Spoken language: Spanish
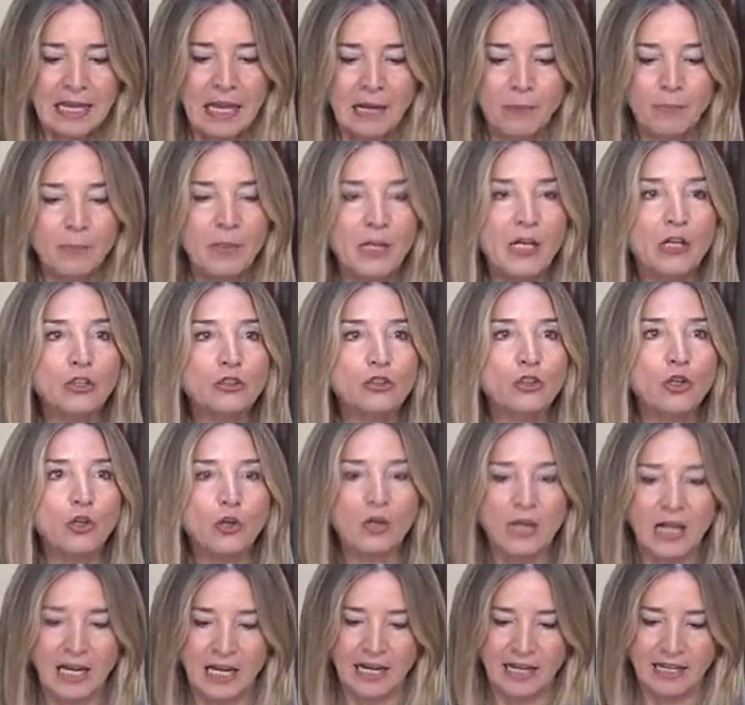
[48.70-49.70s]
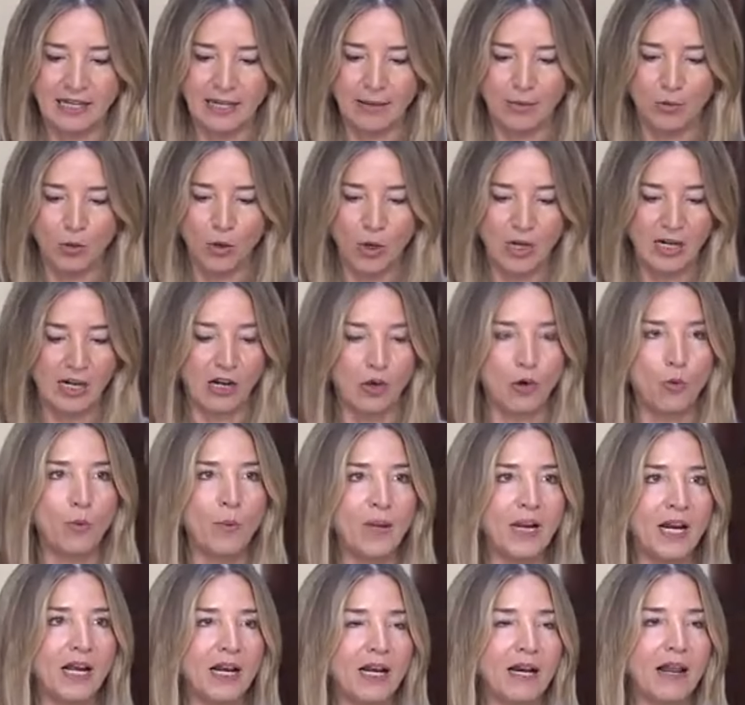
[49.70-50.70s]
que el piloto que le llevó a
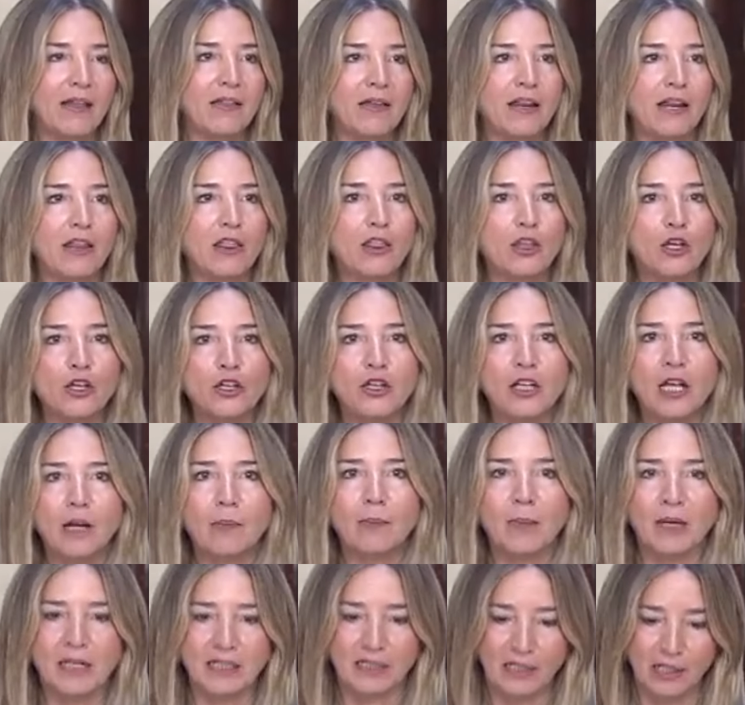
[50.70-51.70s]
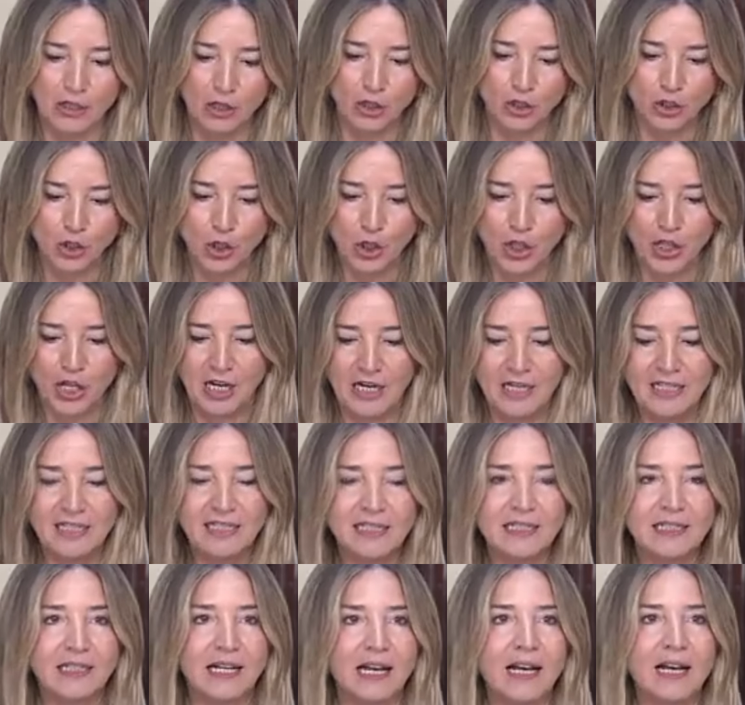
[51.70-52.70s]
recuperar la dirección del Partido
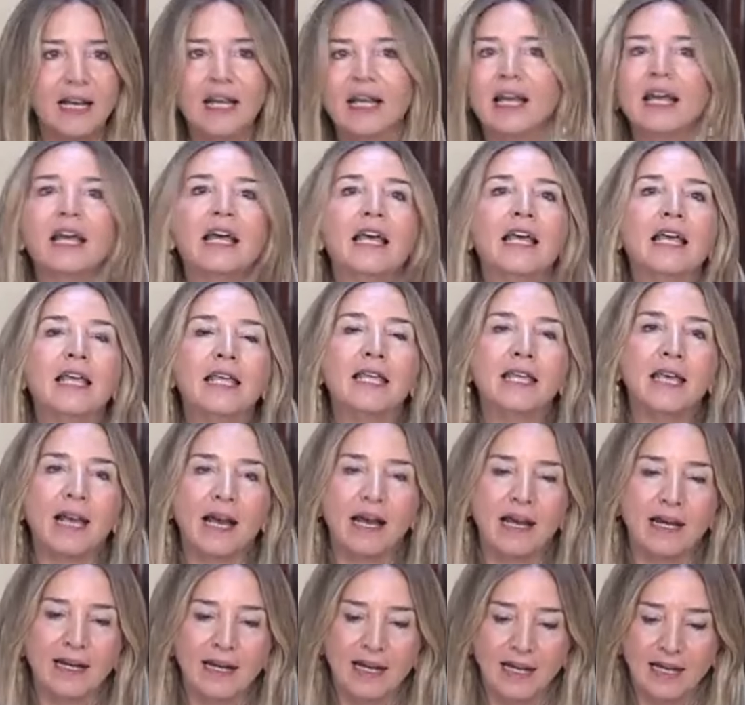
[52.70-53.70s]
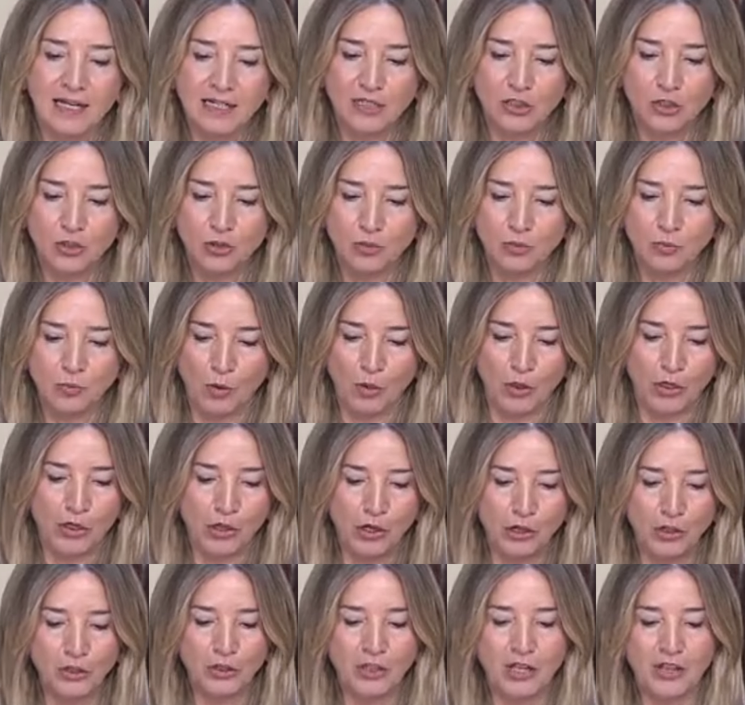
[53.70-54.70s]
Socialista y a ganar su
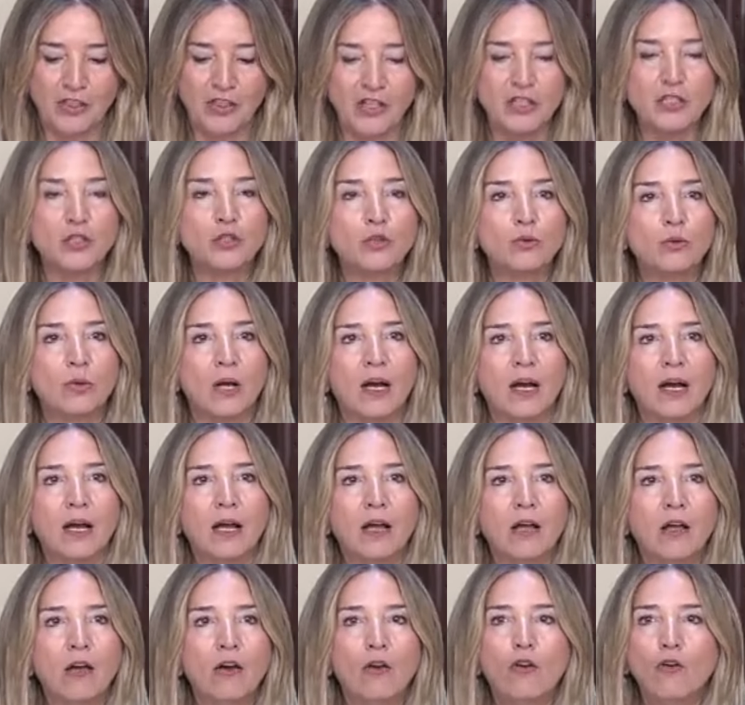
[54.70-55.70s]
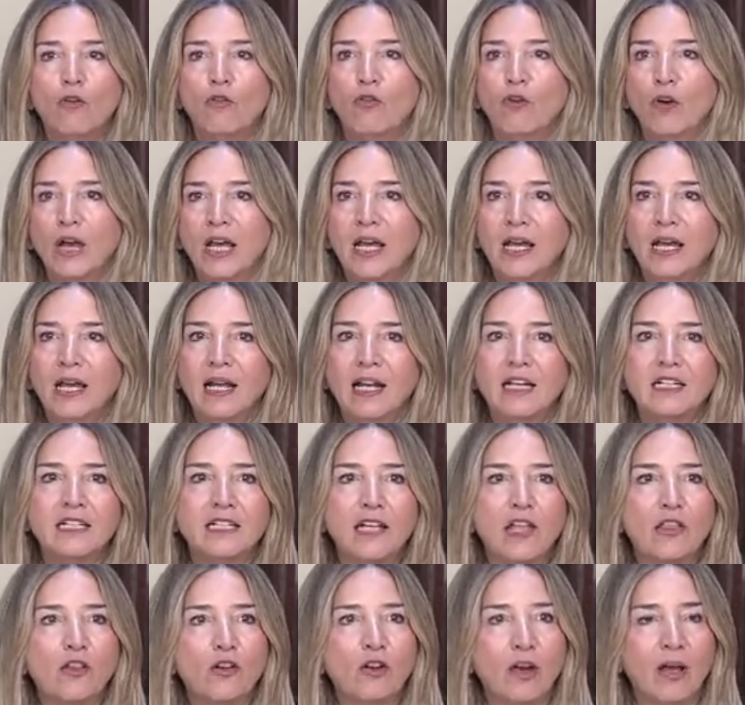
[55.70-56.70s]
moción de censura fue el
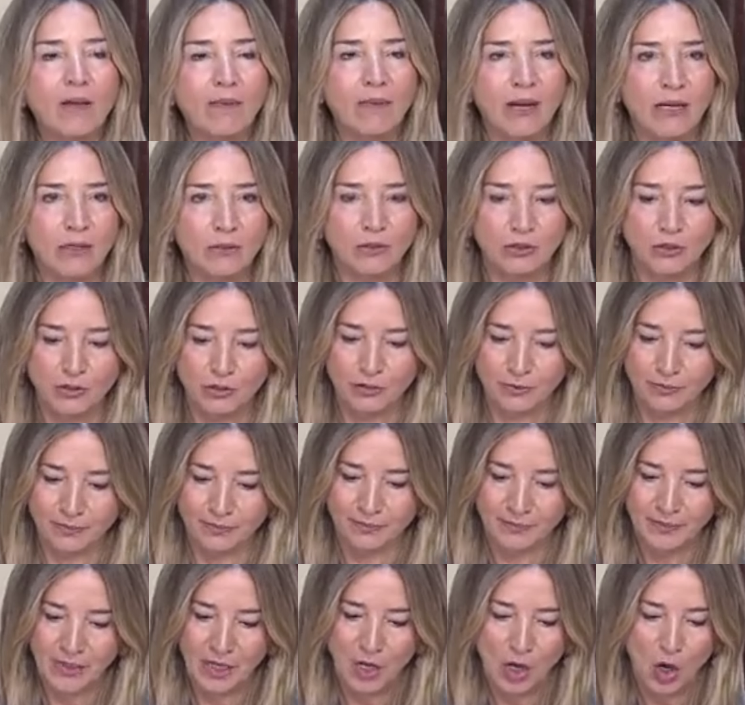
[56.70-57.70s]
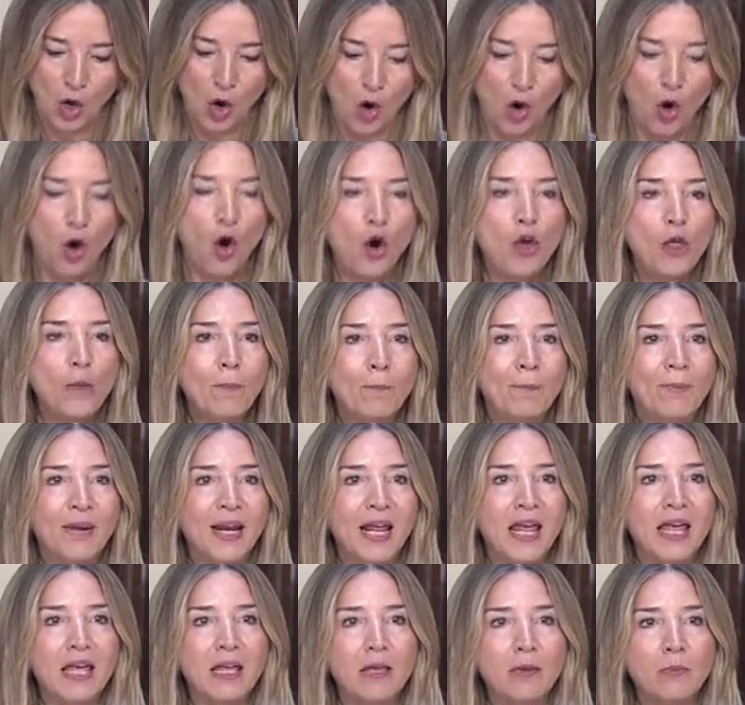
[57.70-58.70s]
señor Ábalos, hoy
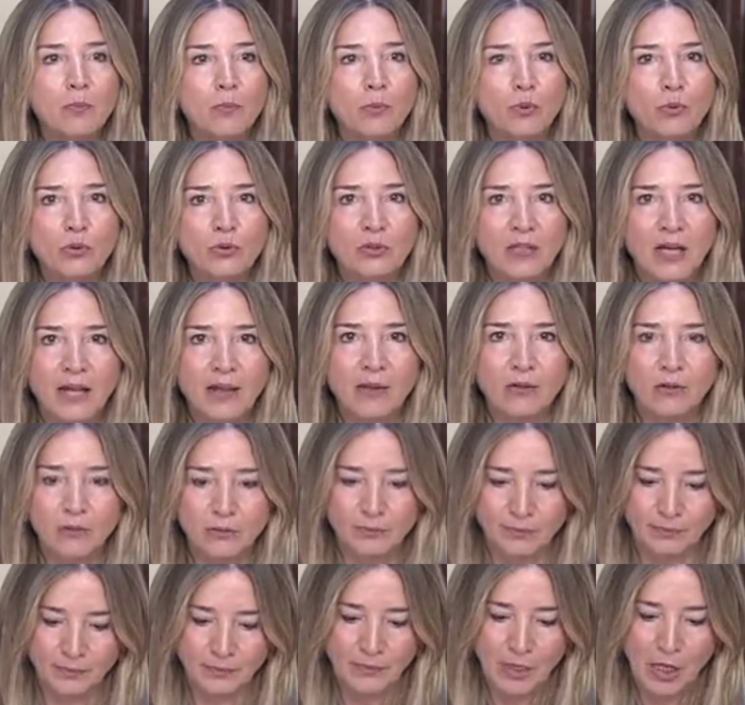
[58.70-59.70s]
preimputado